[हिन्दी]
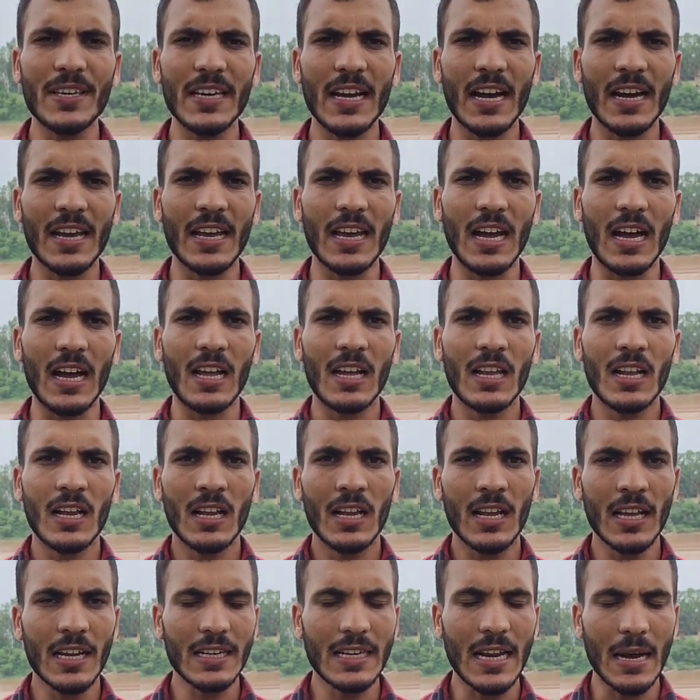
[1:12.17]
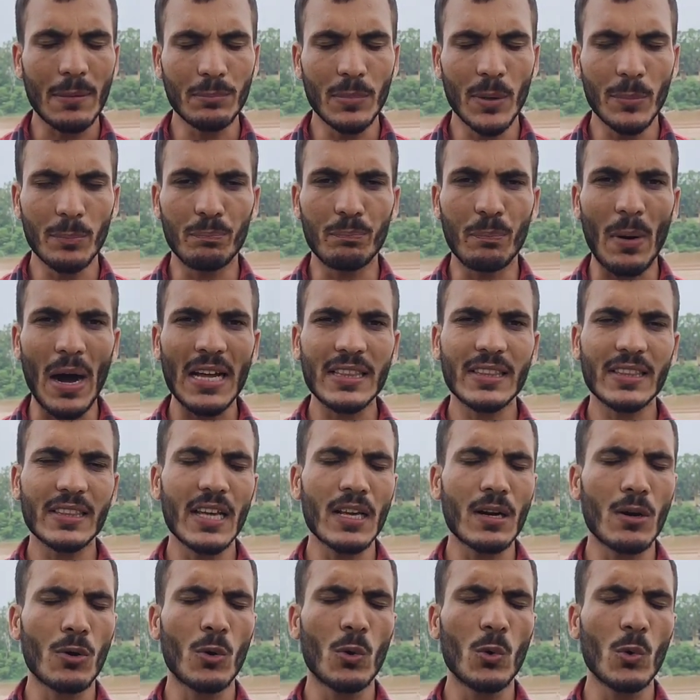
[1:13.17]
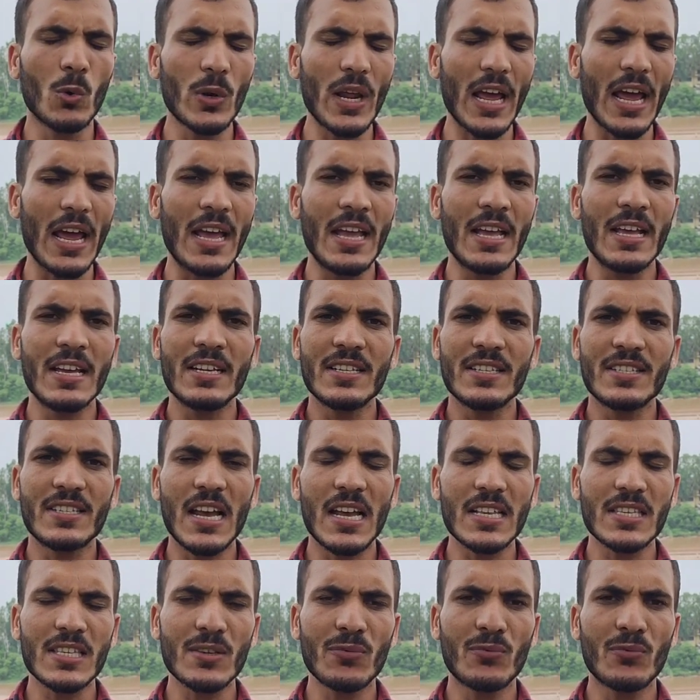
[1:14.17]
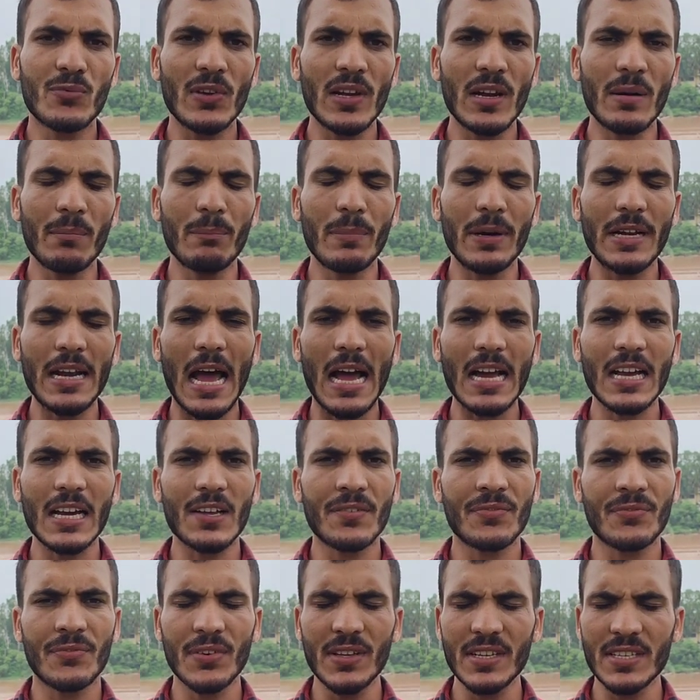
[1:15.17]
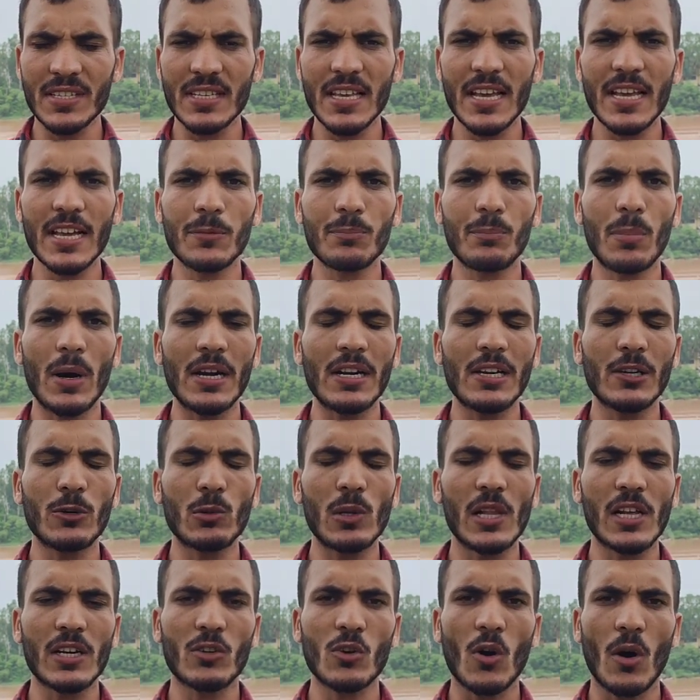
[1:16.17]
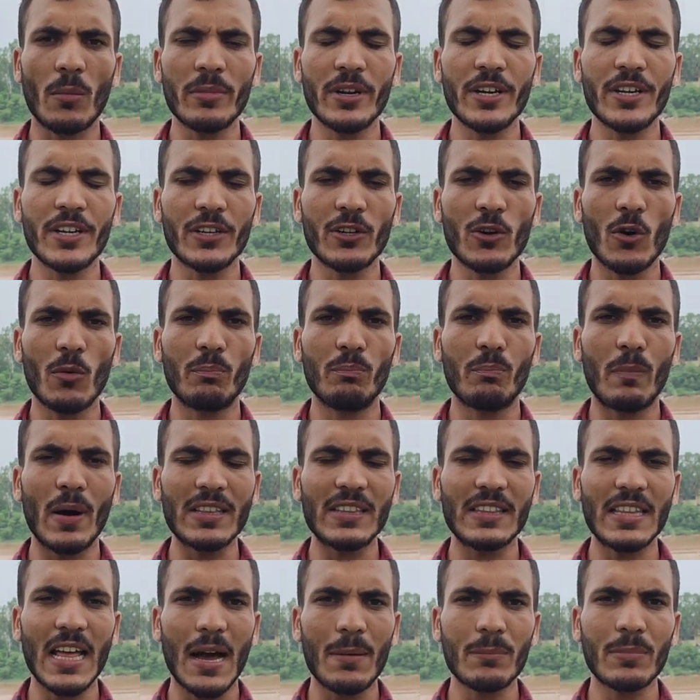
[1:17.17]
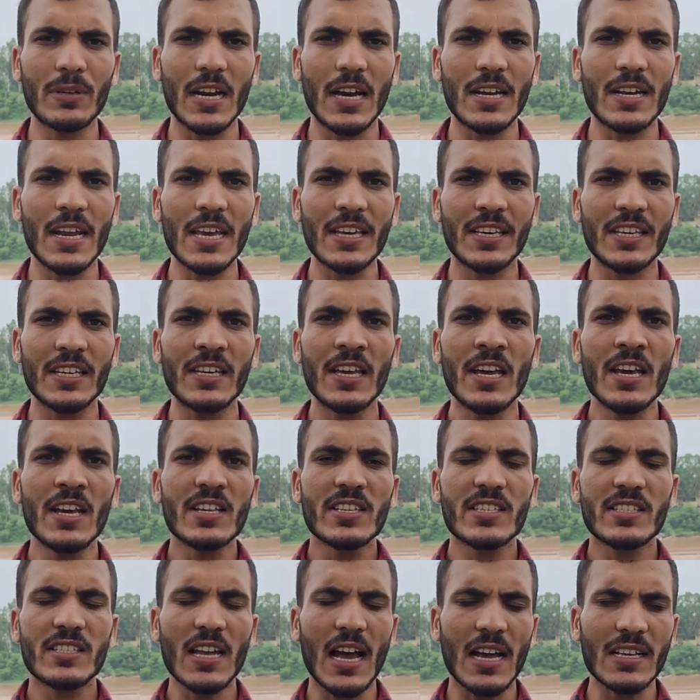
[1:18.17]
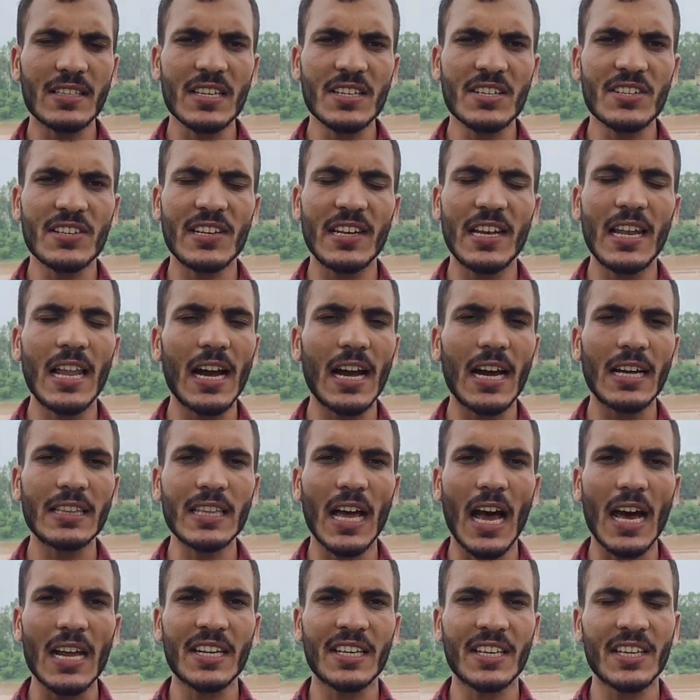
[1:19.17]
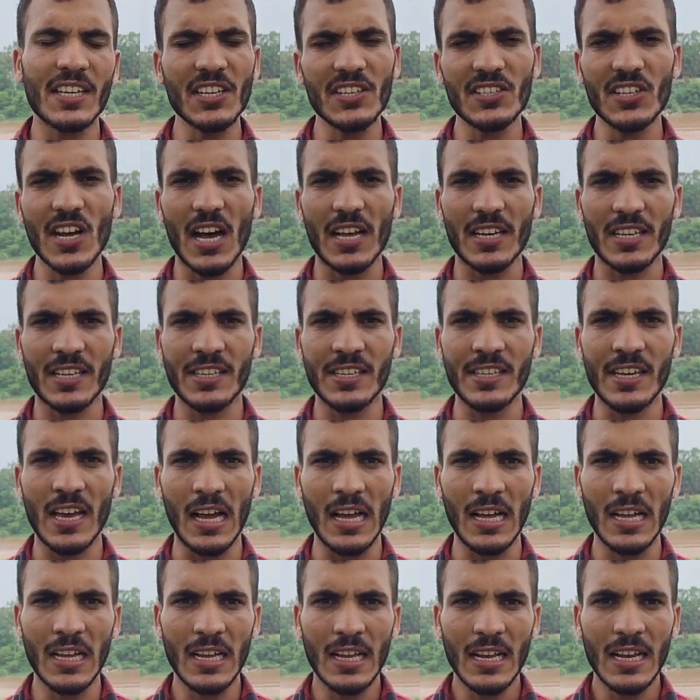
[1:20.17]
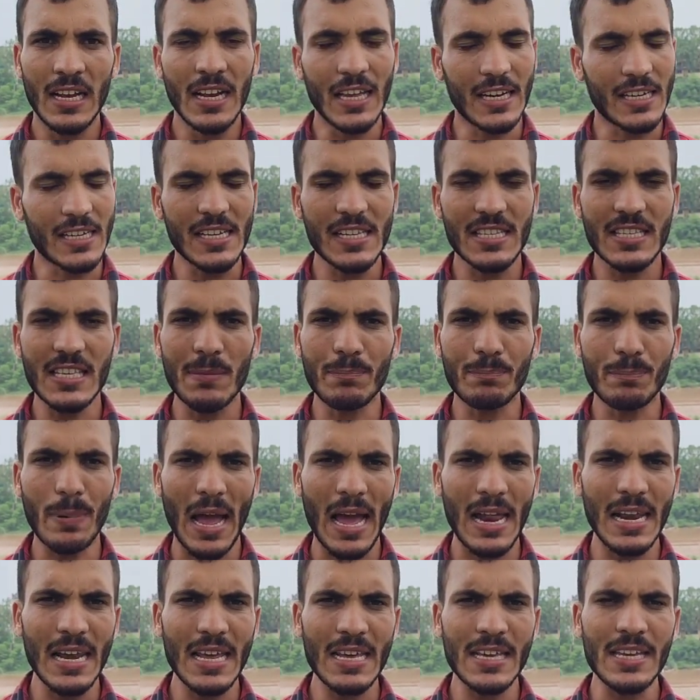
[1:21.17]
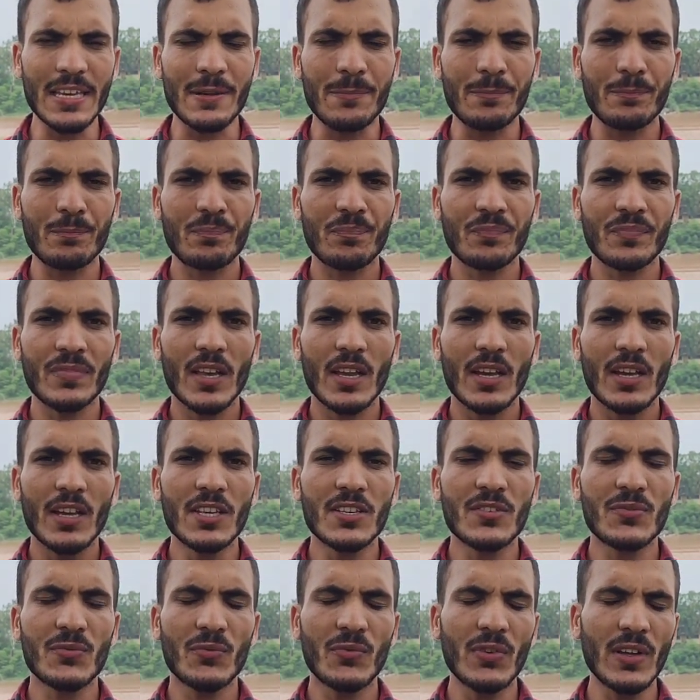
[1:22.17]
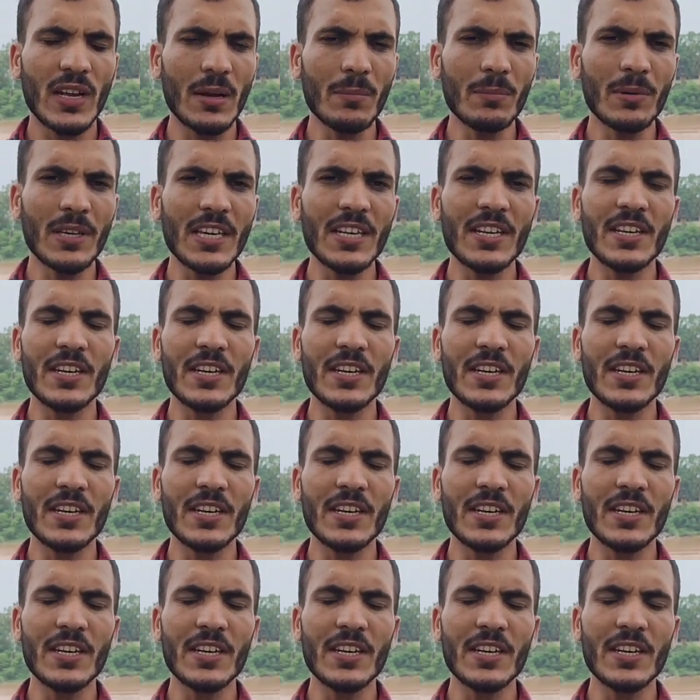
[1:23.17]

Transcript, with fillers: किया गया लेकिन अब बहत्तर हुए जैसी फिल्म बनाकर फिर से एक पर्टिकुलर कम्युनिटी को बदनाम करने की साजिश लगातार की जा रही है लेकिन इससे पहले ही इस फिल्म की